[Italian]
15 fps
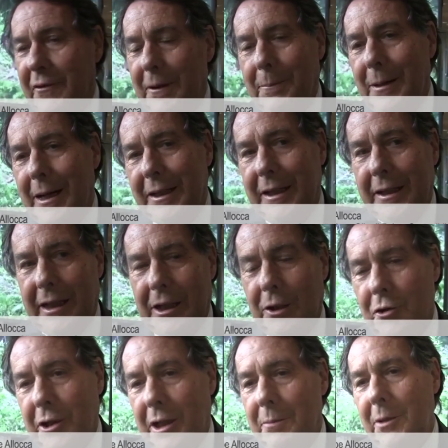fa parte della
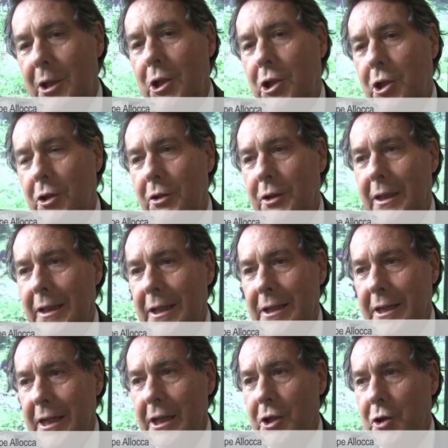nostra mission, nel
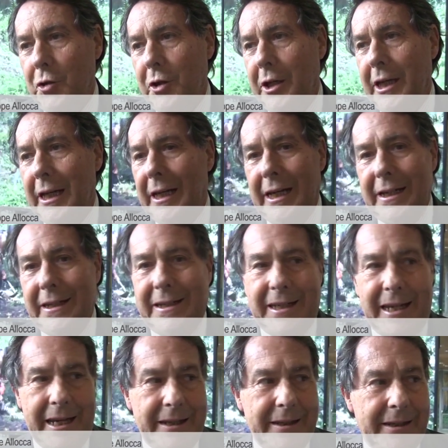senso che le
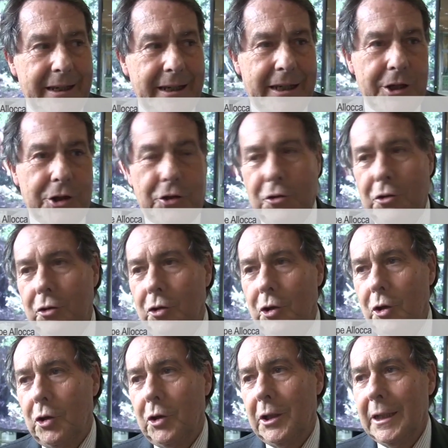aziende che
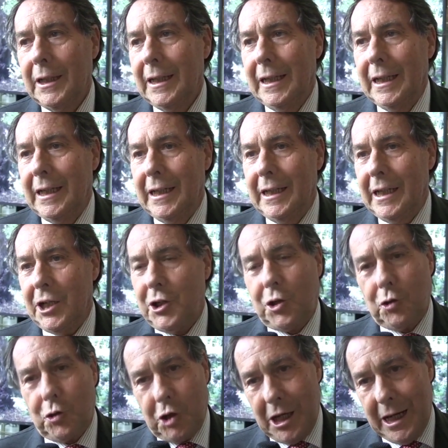sono eh,
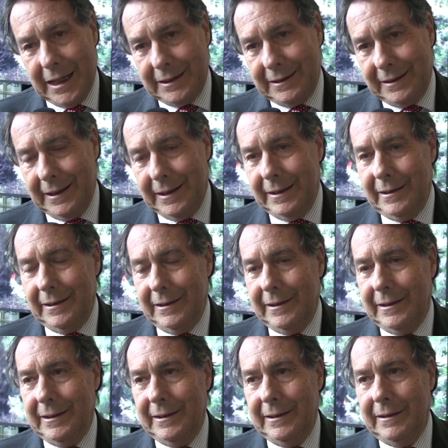associate
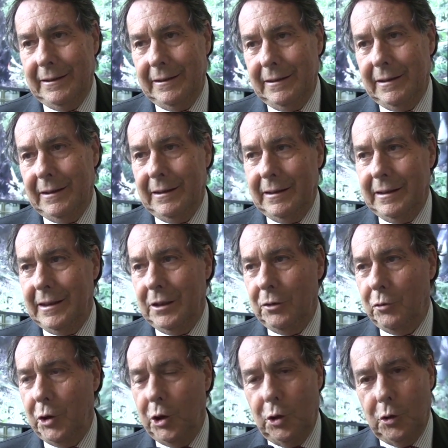eh,
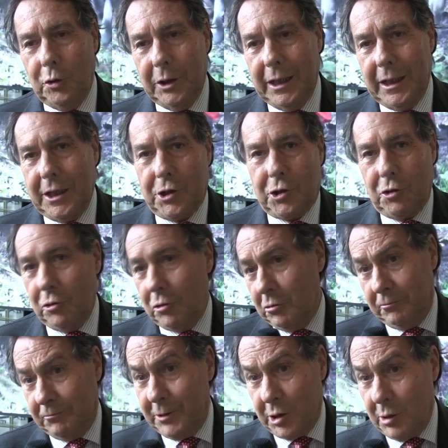all'Unione, che
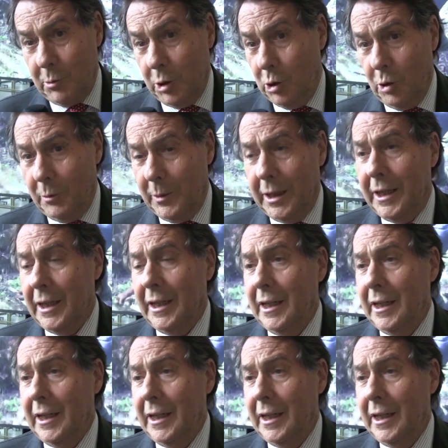sono, facciamo i nomi,